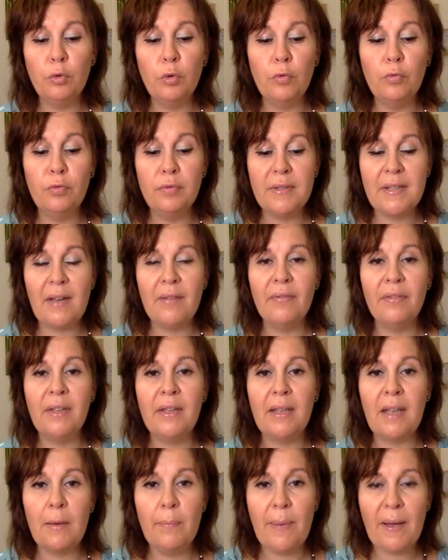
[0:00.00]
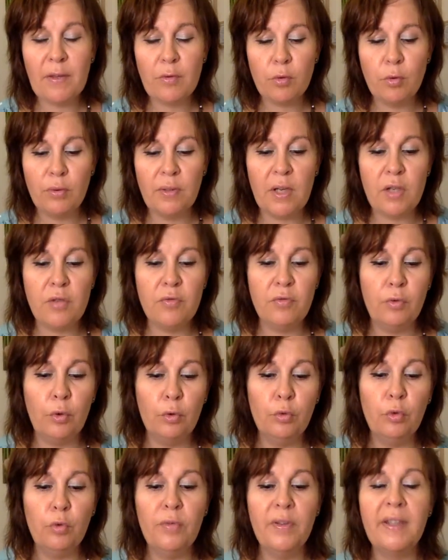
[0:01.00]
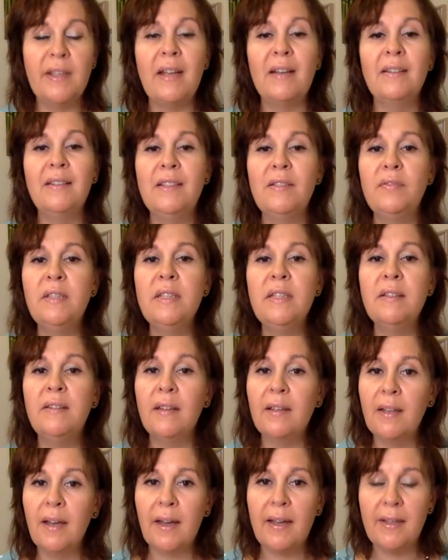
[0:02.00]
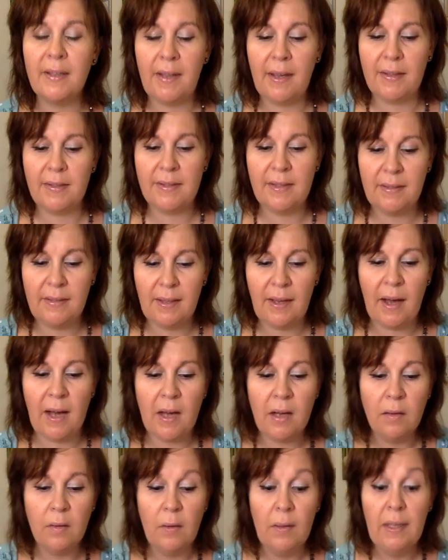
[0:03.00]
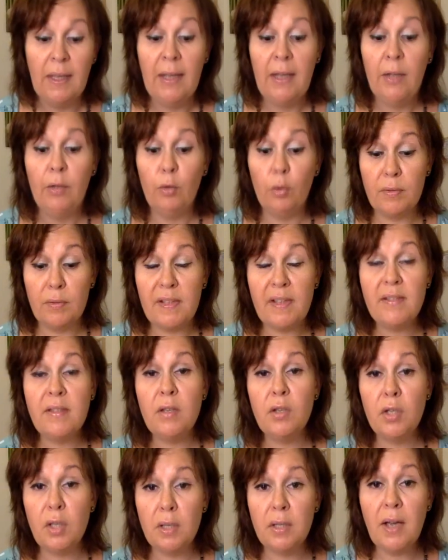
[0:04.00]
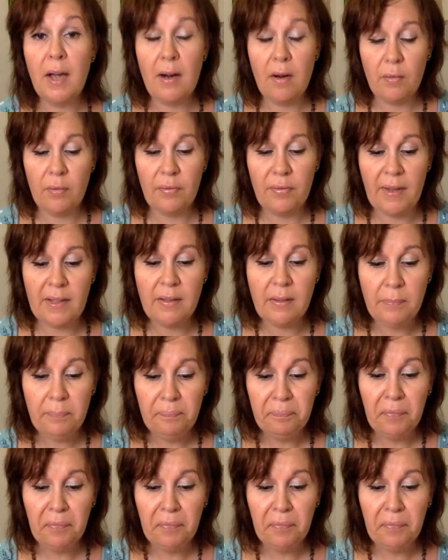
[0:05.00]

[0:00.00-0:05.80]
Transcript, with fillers: Donc vous savez quel personnage vous retrouvez, quelle divinité grecque, etc. Donc ça, c'est génial en fait.